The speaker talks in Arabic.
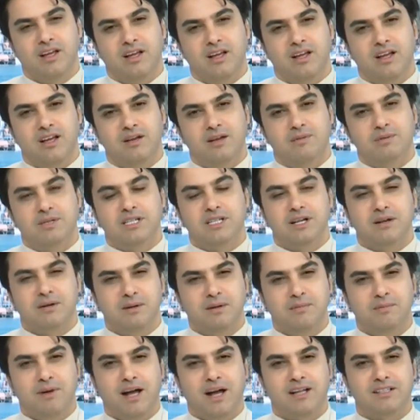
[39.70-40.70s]
آه،
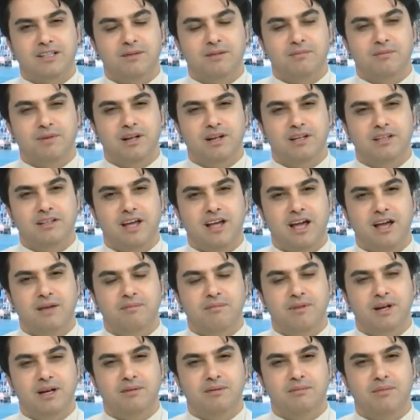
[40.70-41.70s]
بسبب عدم
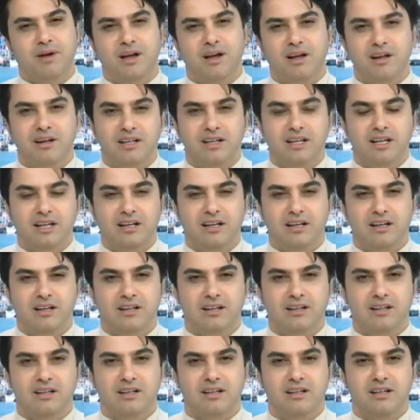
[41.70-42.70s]
الدعم المالي
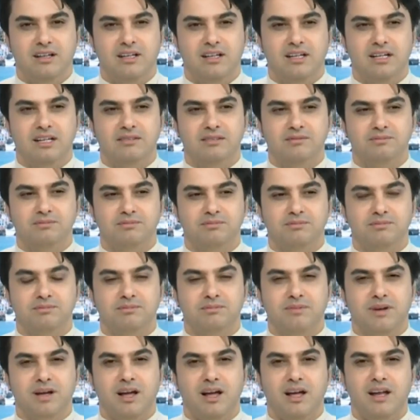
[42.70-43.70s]

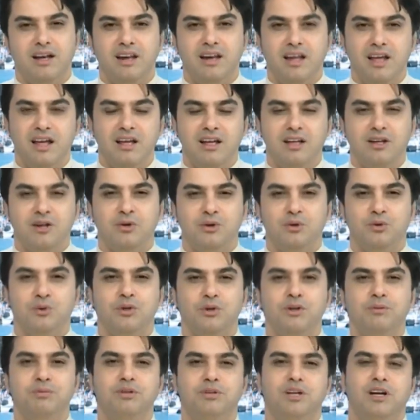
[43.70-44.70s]
خلاه انه
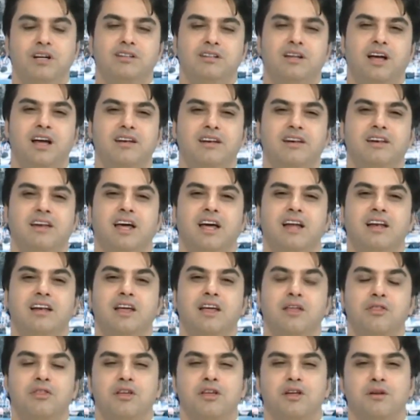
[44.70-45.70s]
يبتعد عن
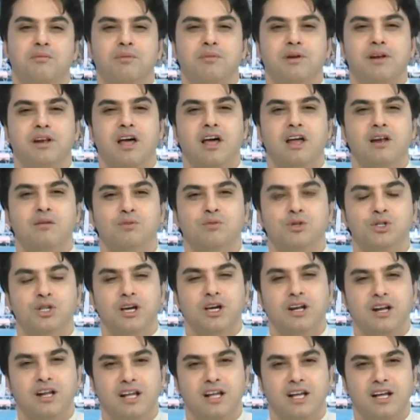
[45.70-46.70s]
الكثير من
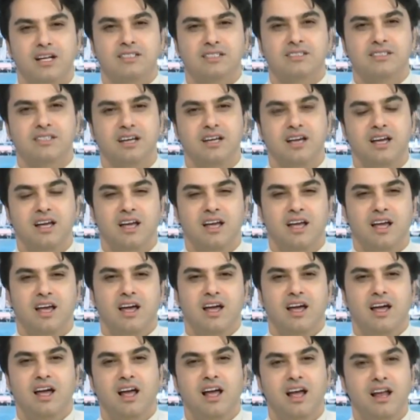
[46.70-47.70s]
المشاركات
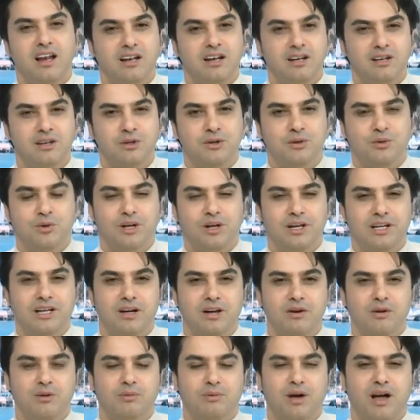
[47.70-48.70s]

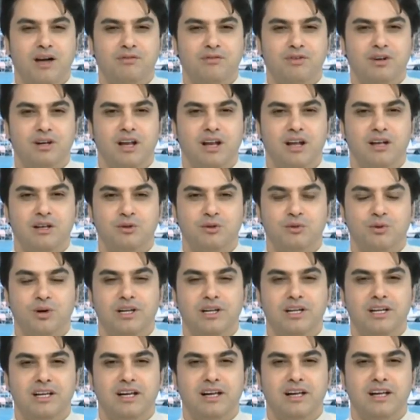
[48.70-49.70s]
الدولية والمحافل
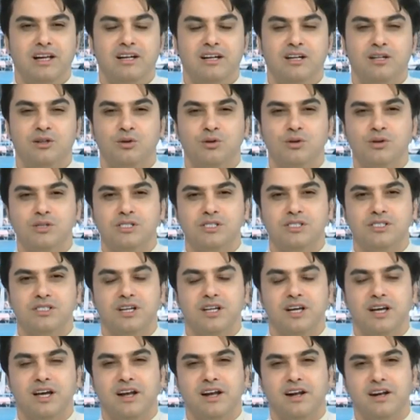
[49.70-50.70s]
الدولية اللي تخص
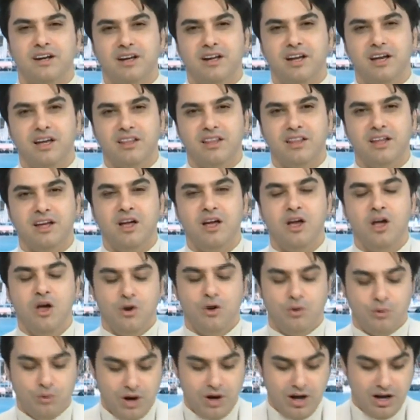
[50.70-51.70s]
الرياضة
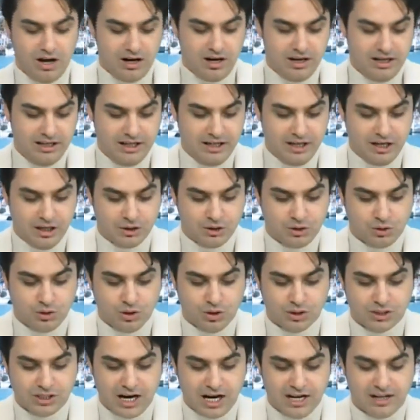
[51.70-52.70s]
واللي
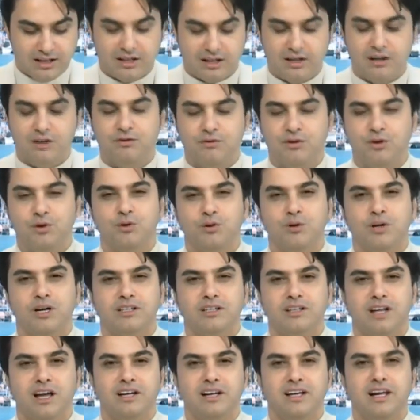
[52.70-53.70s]
تخص أيضا الفنون
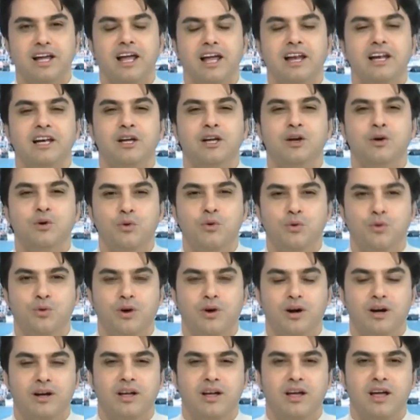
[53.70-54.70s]
القتالية اللي هو